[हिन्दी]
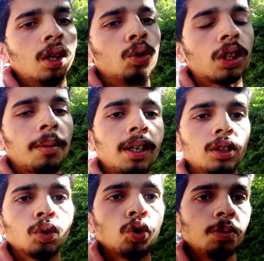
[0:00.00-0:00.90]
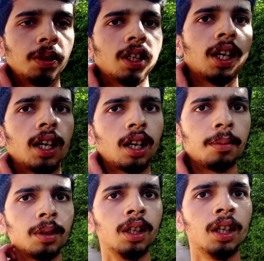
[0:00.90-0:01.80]
उसके बाद से कुछ भी नहीं खाया
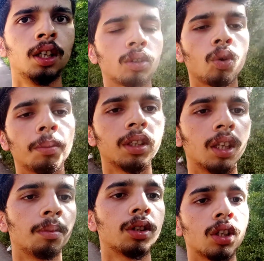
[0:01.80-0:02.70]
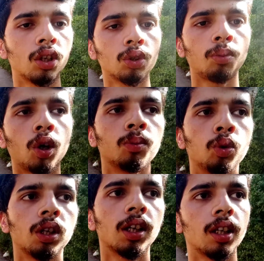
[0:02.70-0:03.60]
अभी तो अभी तीन बज गया तो बहुत
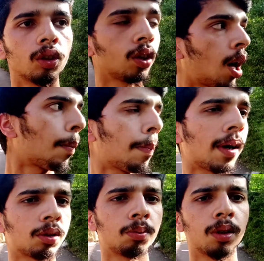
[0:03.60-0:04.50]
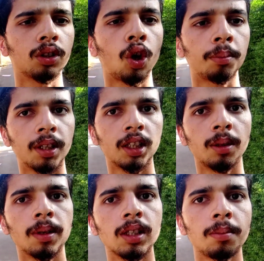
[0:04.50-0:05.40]
भूख लग रही है तो यहाँ पे पास में एक शॉप देखी
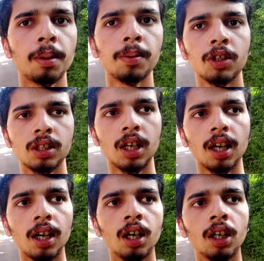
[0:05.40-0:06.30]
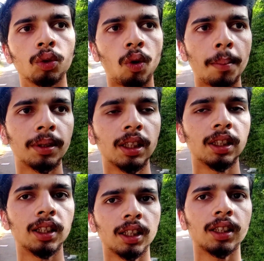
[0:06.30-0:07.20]
थी मैंने जब मैं पीछे से आया वहाँ पे
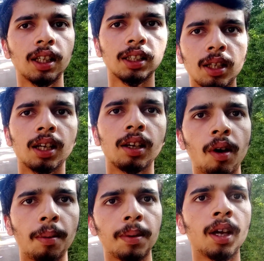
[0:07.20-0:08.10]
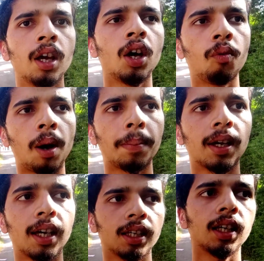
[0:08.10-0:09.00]
चलते हैं देखते कैसा वहाँ पे वहाँ पे
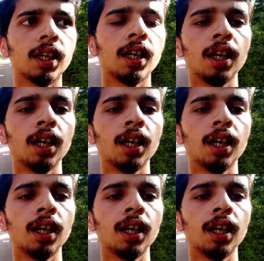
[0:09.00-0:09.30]
खाएंगे